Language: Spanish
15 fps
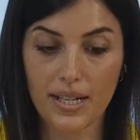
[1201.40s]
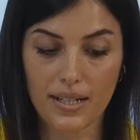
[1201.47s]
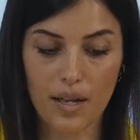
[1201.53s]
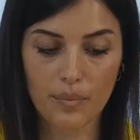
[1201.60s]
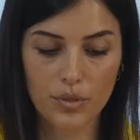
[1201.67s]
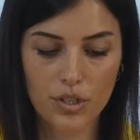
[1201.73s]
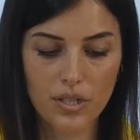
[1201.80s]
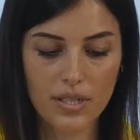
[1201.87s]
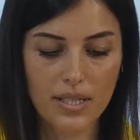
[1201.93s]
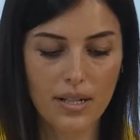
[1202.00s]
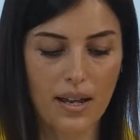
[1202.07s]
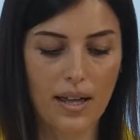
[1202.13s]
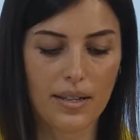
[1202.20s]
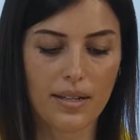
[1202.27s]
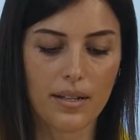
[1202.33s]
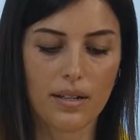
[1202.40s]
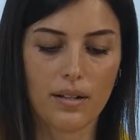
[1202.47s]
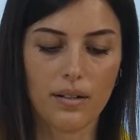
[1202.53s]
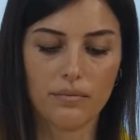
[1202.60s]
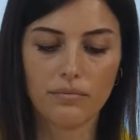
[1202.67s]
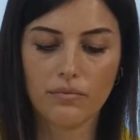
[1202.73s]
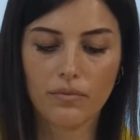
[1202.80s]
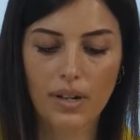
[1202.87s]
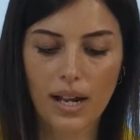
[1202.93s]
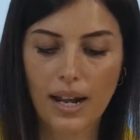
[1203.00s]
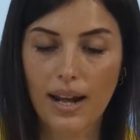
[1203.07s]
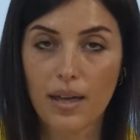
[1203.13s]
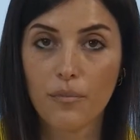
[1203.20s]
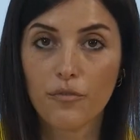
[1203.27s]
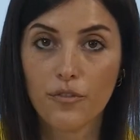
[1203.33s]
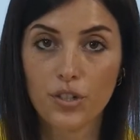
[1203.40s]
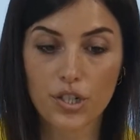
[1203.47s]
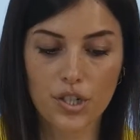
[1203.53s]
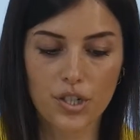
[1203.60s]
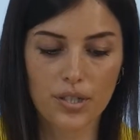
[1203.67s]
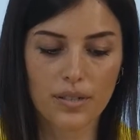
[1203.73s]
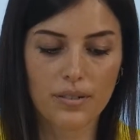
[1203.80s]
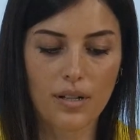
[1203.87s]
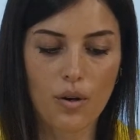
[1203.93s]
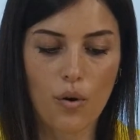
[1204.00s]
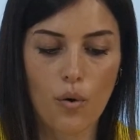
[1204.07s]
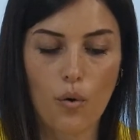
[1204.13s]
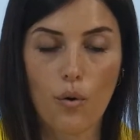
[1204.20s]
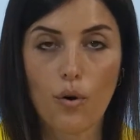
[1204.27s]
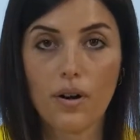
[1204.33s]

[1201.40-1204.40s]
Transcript: desarrollado un sistema de adaptadores higiénicos,